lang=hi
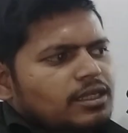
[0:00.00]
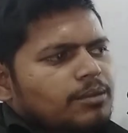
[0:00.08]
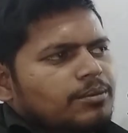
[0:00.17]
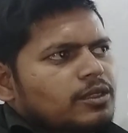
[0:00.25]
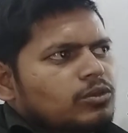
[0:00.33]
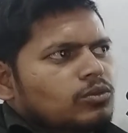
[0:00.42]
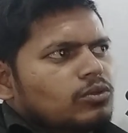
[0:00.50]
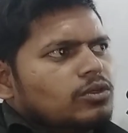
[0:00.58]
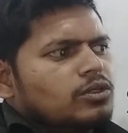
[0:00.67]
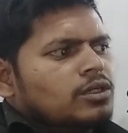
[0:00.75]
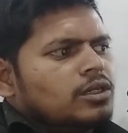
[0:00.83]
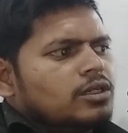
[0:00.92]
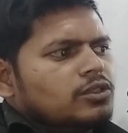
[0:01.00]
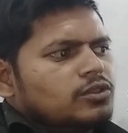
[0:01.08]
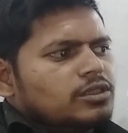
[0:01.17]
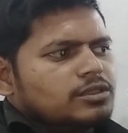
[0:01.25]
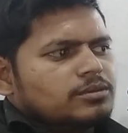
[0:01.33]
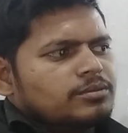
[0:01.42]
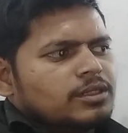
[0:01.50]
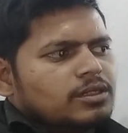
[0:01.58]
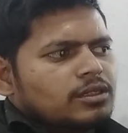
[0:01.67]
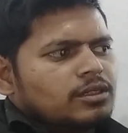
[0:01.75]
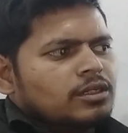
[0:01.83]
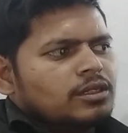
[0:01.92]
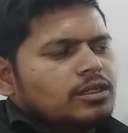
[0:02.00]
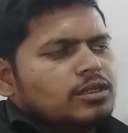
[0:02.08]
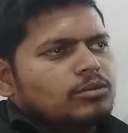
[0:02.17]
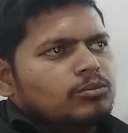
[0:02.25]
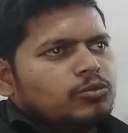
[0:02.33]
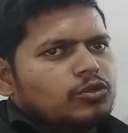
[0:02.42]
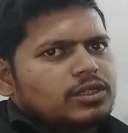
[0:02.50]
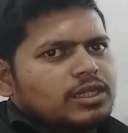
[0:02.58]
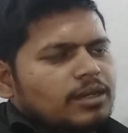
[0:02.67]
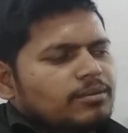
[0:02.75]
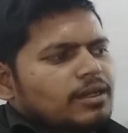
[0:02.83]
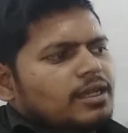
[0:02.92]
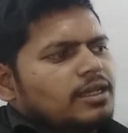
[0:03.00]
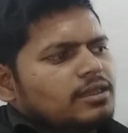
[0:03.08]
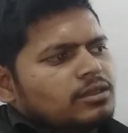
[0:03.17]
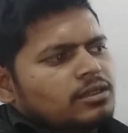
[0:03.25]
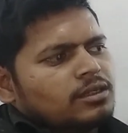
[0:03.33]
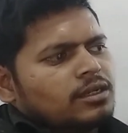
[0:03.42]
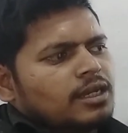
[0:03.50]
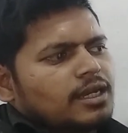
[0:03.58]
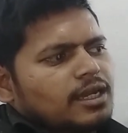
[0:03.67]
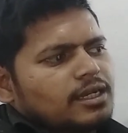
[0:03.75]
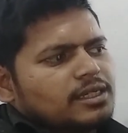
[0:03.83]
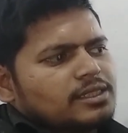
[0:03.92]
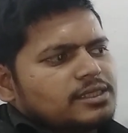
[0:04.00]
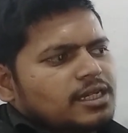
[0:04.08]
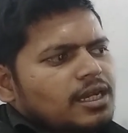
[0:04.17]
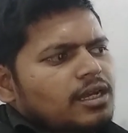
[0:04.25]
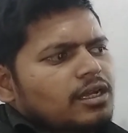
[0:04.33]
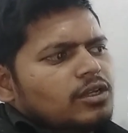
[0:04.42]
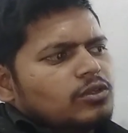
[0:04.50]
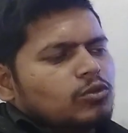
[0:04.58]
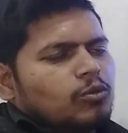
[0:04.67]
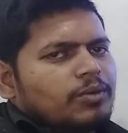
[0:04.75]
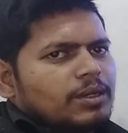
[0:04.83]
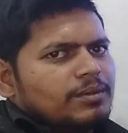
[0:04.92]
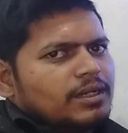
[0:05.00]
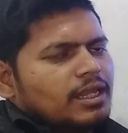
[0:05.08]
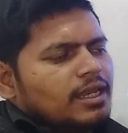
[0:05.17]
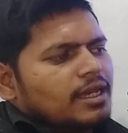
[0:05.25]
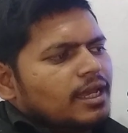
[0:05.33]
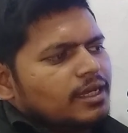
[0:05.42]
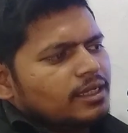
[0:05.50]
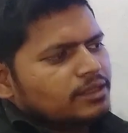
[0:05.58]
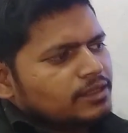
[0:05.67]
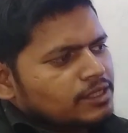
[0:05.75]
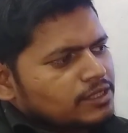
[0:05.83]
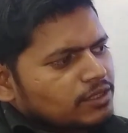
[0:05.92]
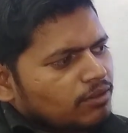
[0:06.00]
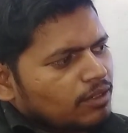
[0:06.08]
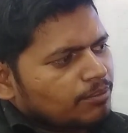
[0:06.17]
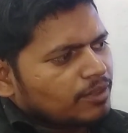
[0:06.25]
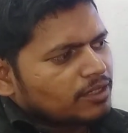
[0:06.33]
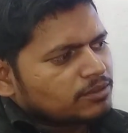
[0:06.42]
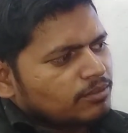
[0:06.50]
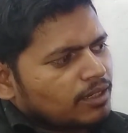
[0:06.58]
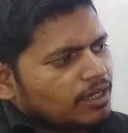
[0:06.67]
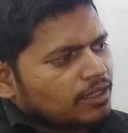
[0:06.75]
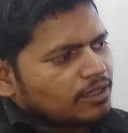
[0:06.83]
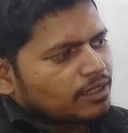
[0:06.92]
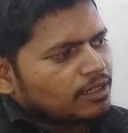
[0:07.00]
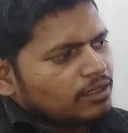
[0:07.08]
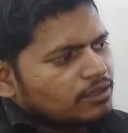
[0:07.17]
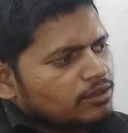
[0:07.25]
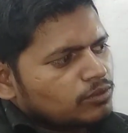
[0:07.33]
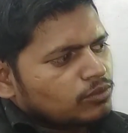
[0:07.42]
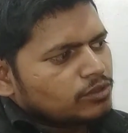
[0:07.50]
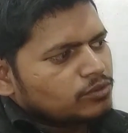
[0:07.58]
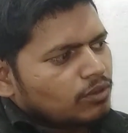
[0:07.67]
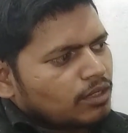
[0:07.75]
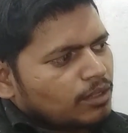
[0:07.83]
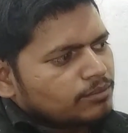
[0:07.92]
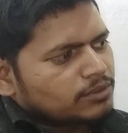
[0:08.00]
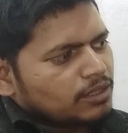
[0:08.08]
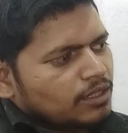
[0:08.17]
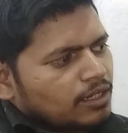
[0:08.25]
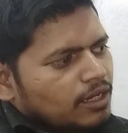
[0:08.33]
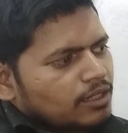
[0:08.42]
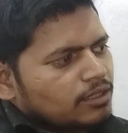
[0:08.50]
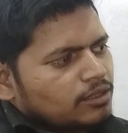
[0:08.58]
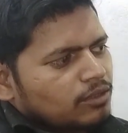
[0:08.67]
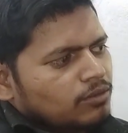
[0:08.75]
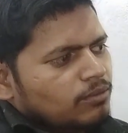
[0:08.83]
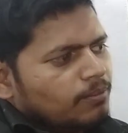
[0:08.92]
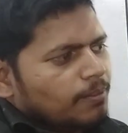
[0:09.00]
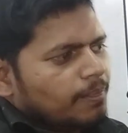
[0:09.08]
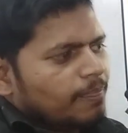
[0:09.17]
यहाँ पे दो यूएसबी बूट केबल है लगाने की जगह तो ऊपर में नहीं लगाएंगे नीचे वाले पार्ट्स में लगा देंगे तो इसको आराम से लगा देता हूँ